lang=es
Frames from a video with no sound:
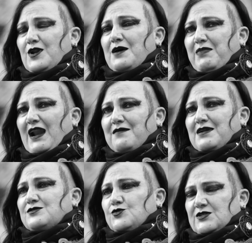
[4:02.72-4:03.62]
una
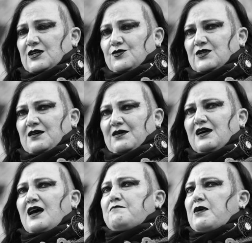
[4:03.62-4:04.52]
palabra sustitutiva.
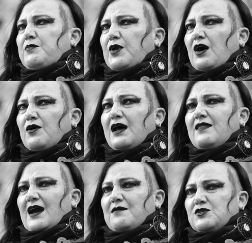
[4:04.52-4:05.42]
Pero por ahora
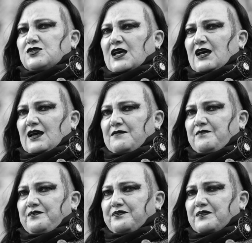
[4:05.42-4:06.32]
digamos que,
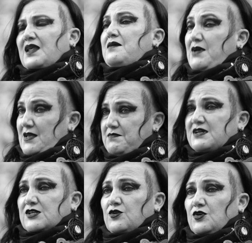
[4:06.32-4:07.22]
mm, me,
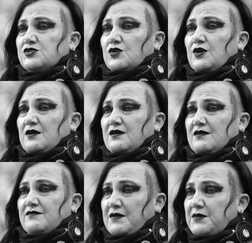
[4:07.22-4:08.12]
me reconozco
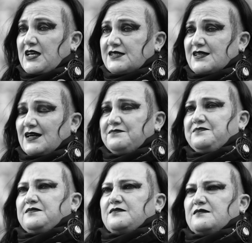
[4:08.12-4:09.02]
eh, feminista,
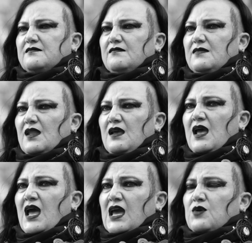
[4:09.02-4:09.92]

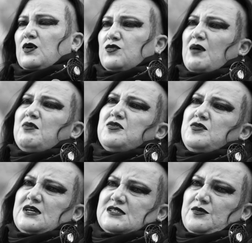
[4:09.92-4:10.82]
y cuando hablo de
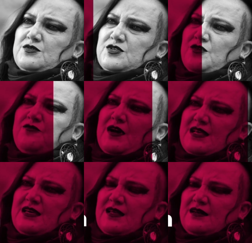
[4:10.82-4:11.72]
una revolución
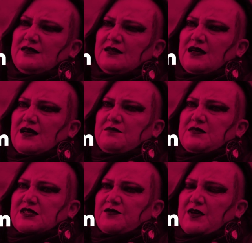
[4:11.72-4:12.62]
fallida,
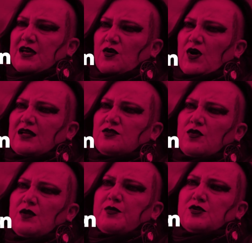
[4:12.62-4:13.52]
me refiero a
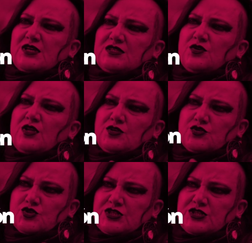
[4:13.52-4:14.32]
todo el proceso de los